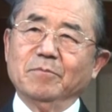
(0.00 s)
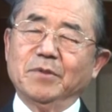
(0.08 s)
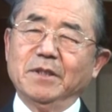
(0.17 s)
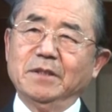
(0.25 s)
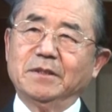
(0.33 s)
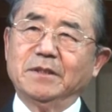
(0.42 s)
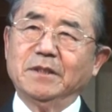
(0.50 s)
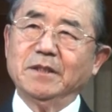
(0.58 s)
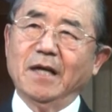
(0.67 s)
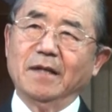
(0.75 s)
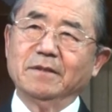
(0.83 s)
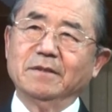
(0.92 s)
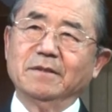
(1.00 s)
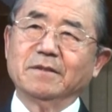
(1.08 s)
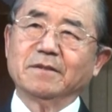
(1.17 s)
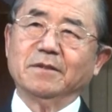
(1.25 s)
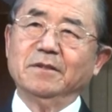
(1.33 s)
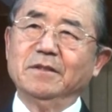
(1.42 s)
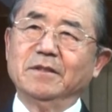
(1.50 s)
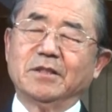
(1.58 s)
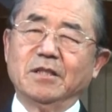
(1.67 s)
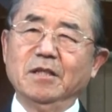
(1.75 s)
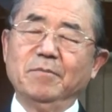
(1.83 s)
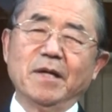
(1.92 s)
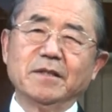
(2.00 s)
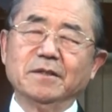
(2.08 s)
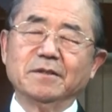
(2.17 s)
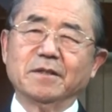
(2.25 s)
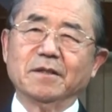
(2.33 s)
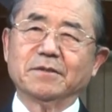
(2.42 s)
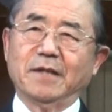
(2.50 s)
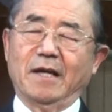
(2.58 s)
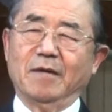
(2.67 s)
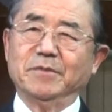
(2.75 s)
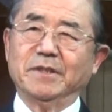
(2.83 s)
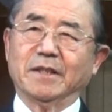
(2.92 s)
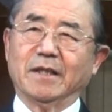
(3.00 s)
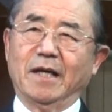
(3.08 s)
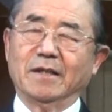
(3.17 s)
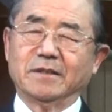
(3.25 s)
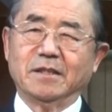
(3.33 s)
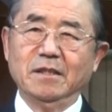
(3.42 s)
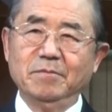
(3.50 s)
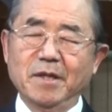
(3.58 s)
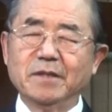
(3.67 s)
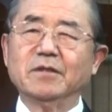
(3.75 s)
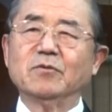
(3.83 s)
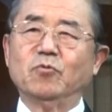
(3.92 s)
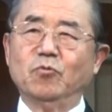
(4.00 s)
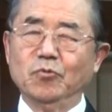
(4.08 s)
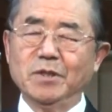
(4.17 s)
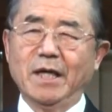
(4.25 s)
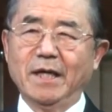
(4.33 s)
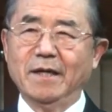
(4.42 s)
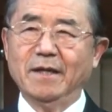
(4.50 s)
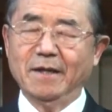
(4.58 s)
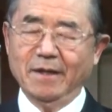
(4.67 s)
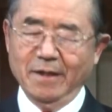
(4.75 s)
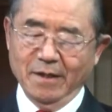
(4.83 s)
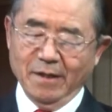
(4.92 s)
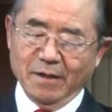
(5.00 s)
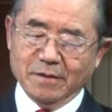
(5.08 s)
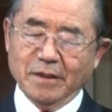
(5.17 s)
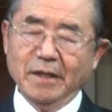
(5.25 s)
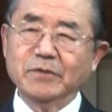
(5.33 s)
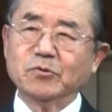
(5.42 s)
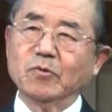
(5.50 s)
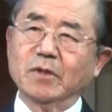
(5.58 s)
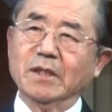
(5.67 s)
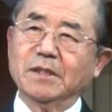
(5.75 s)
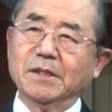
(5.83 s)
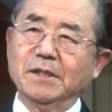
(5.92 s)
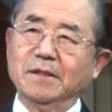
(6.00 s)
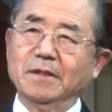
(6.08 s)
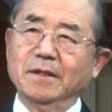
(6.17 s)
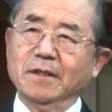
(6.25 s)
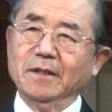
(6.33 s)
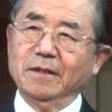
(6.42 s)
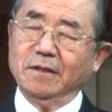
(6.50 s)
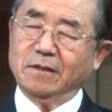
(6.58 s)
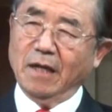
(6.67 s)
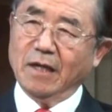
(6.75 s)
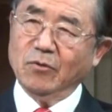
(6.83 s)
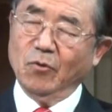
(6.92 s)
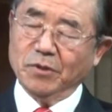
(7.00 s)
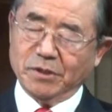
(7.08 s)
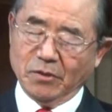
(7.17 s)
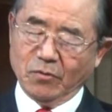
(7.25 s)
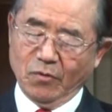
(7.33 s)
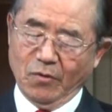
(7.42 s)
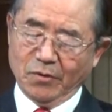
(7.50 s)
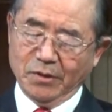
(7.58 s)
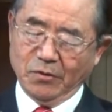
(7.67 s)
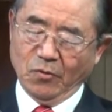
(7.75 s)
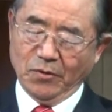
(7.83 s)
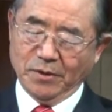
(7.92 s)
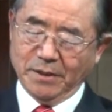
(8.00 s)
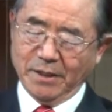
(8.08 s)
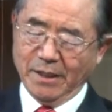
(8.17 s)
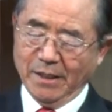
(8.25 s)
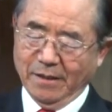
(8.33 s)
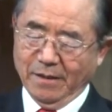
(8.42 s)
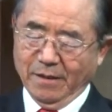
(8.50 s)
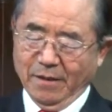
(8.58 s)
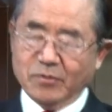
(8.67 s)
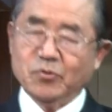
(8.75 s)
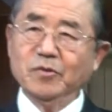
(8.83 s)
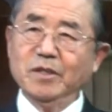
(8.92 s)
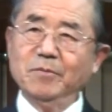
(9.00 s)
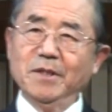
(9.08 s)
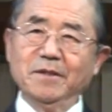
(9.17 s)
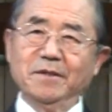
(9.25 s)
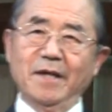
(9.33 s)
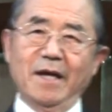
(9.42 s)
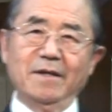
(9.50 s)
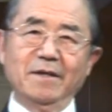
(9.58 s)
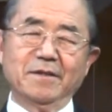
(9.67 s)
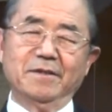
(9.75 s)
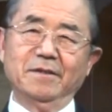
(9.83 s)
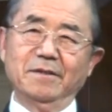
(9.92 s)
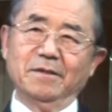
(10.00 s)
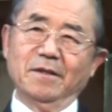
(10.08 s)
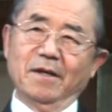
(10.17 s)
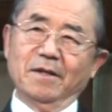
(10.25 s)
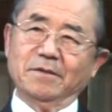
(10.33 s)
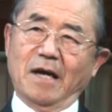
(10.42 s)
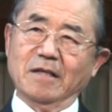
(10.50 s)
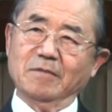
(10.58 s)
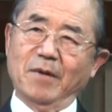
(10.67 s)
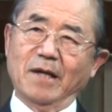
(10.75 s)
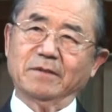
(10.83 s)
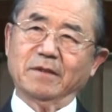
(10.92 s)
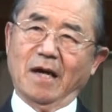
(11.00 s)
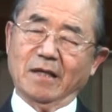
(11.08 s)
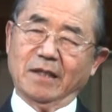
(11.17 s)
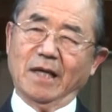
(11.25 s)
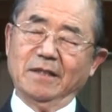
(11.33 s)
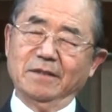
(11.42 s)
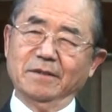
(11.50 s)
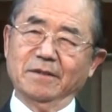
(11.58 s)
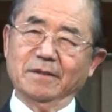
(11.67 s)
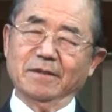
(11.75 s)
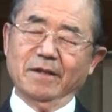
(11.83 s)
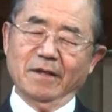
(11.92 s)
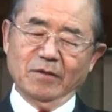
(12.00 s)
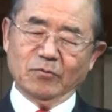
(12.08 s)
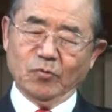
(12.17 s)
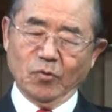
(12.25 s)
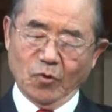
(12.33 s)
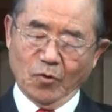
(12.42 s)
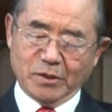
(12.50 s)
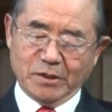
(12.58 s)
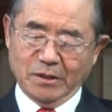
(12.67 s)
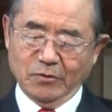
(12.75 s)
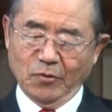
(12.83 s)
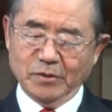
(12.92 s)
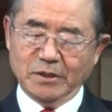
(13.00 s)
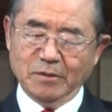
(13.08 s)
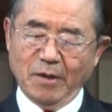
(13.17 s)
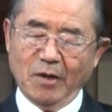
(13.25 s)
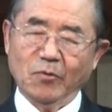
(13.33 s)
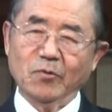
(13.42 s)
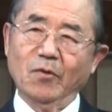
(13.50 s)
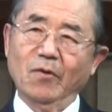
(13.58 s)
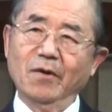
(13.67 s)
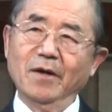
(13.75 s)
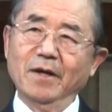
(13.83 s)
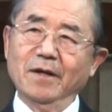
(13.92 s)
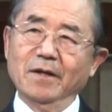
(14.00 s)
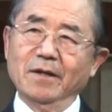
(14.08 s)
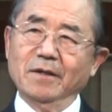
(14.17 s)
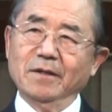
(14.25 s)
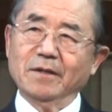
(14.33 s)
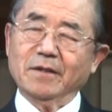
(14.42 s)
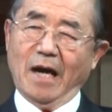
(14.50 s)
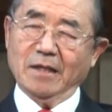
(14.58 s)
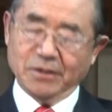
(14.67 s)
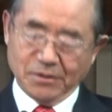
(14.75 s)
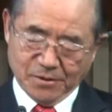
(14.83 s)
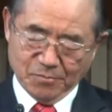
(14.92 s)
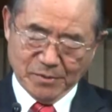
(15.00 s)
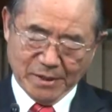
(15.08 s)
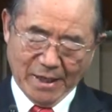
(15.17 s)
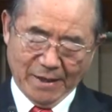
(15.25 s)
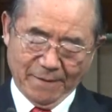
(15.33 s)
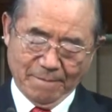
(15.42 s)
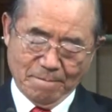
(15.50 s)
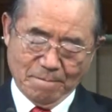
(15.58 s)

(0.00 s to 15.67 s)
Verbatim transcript: BC 한 거의 700년경 사람이니까 700년 후에 예수께서 이 땅에 오셨고 그리고는 주님이 어느 날그 사르밧 가까이 있는 두로 시돈 지방으로 가셨습니다.